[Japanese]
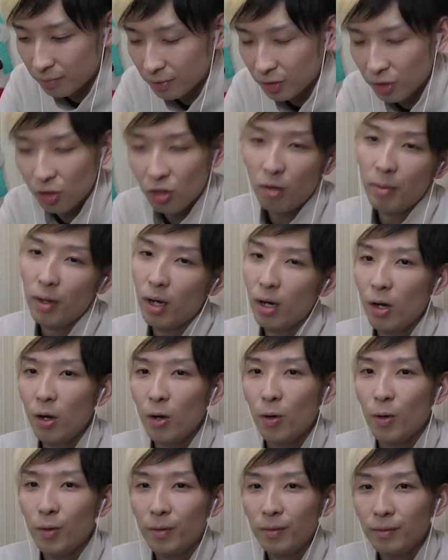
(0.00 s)

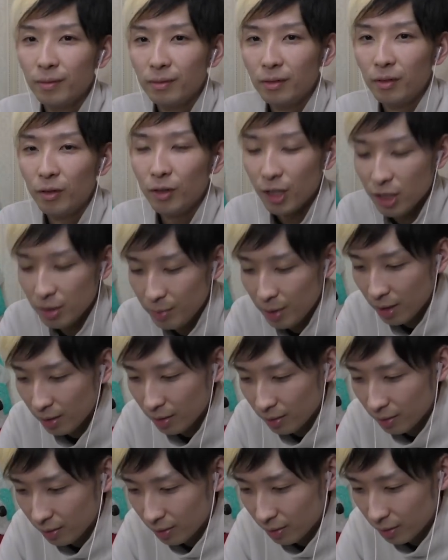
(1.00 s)
チョコボー！おなじみね。